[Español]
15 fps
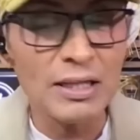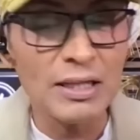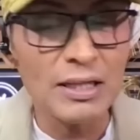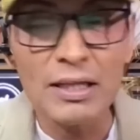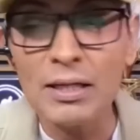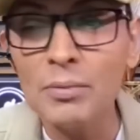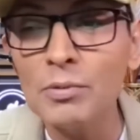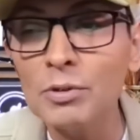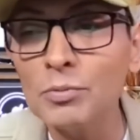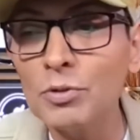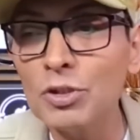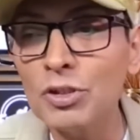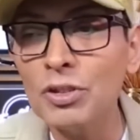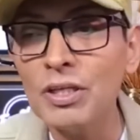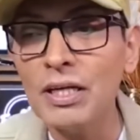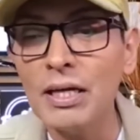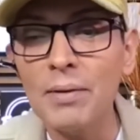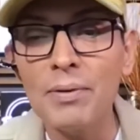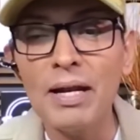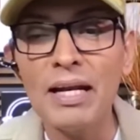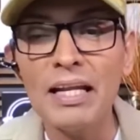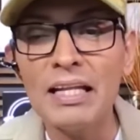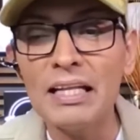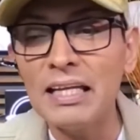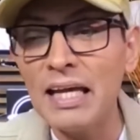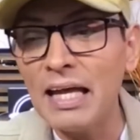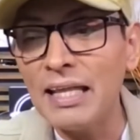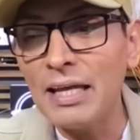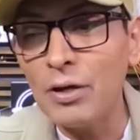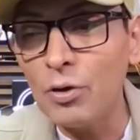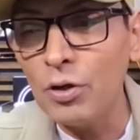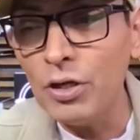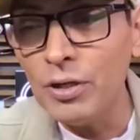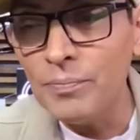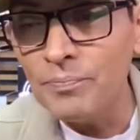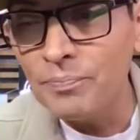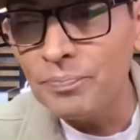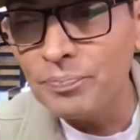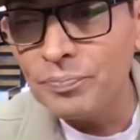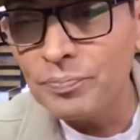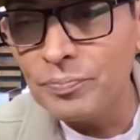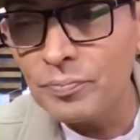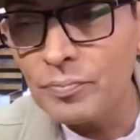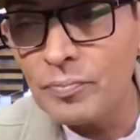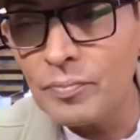quiero bromear, no tengo ganas, porque estoy muy orgulloso de lo